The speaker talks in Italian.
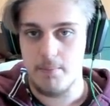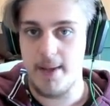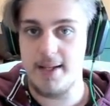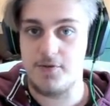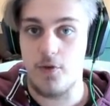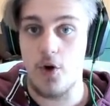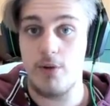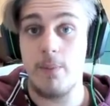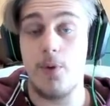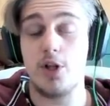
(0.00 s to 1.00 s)
base
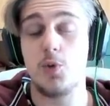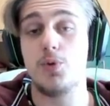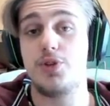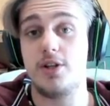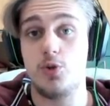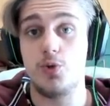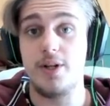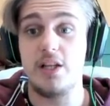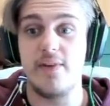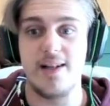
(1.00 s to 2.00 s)
form, poi dopo tre
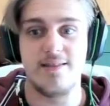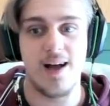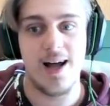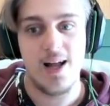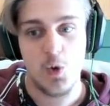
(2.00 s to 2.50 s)
turni diventa